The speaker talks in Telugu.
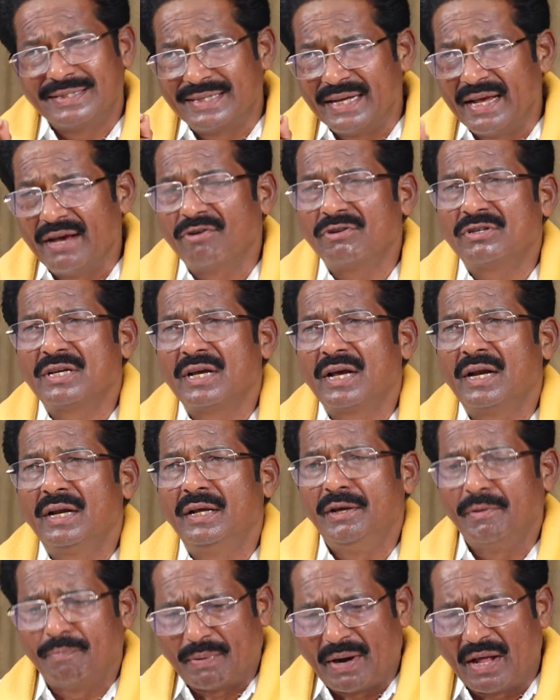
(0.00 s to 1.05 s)
సేవ చేయాలి
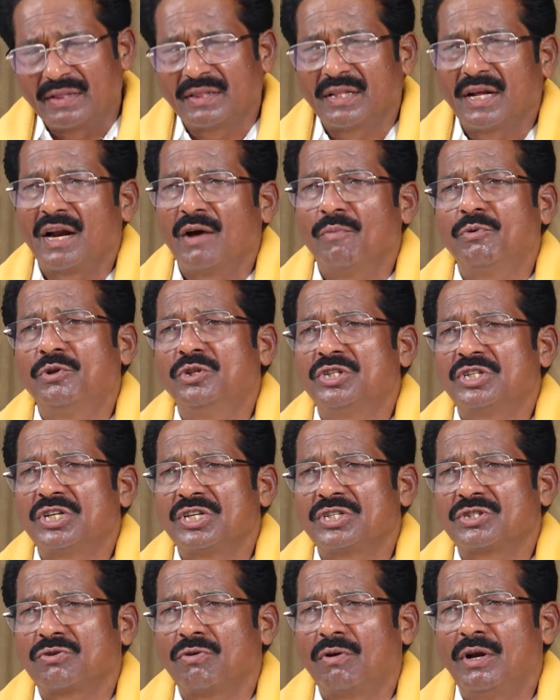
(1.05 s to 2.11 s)
ఈ ప్రాంతాన్ని అభివృద్ధి
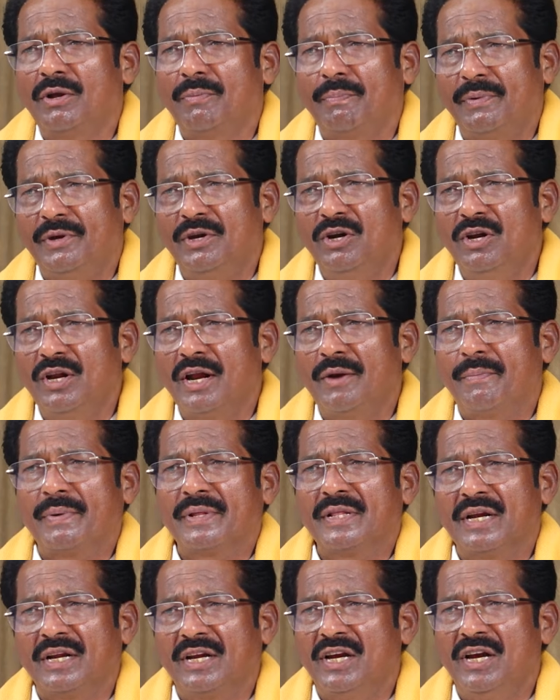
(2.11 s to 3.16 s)
చేసుకోవాలి ఇల్లు లేని
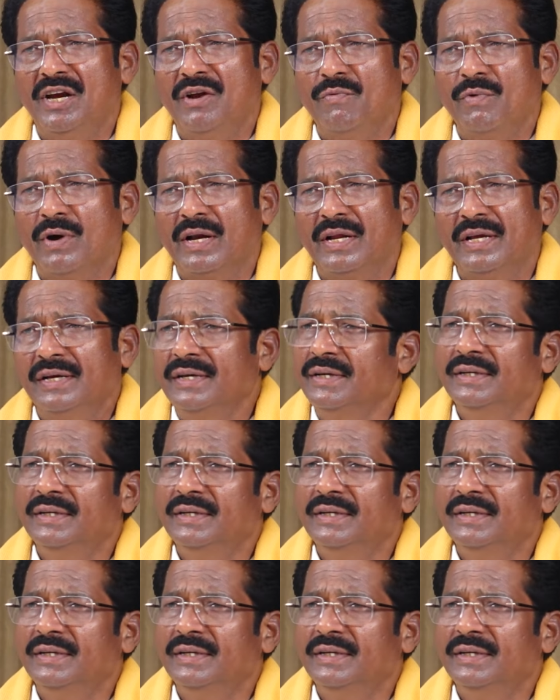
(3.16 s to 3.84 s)
ప్రజలకు ఇల్లు ఇవ్వాలి